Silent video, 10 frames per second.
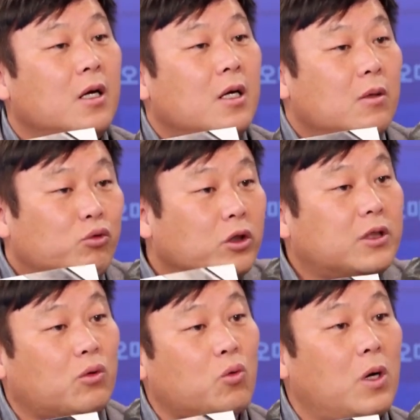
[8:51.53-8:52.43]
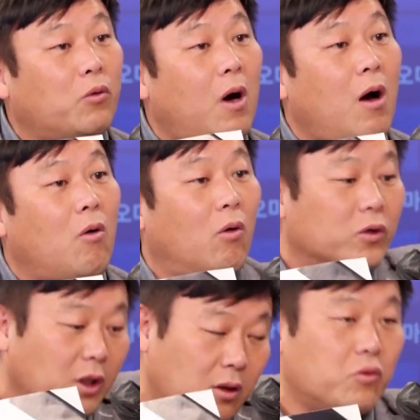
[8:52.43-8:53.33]
무정차 통과도 하고
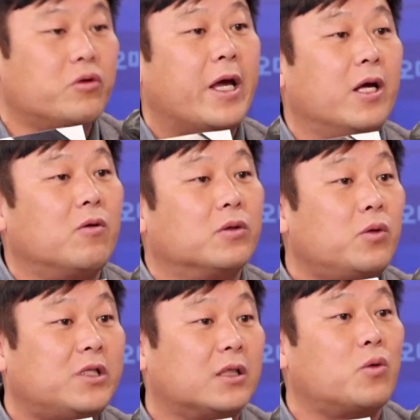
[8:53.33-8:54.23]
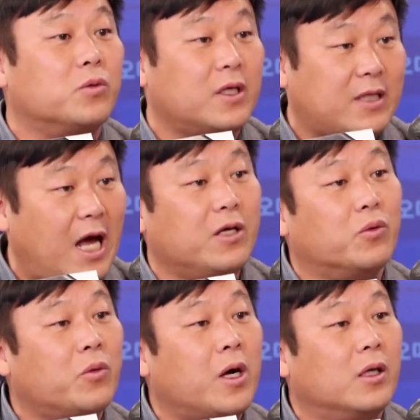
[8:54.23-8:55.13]
셔터도 내리고 서울 지하철 공사랑 다
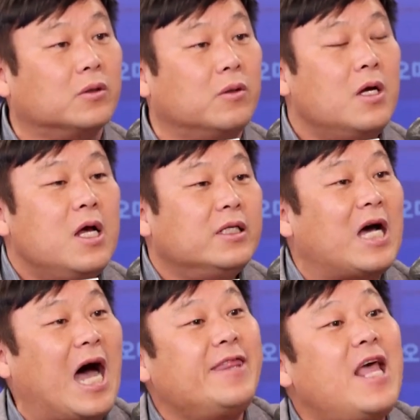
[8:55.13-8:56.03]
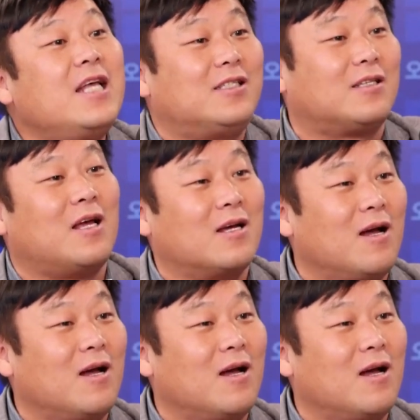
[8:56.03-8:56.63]
연동해가지고 제가 한라인 있었다니까요.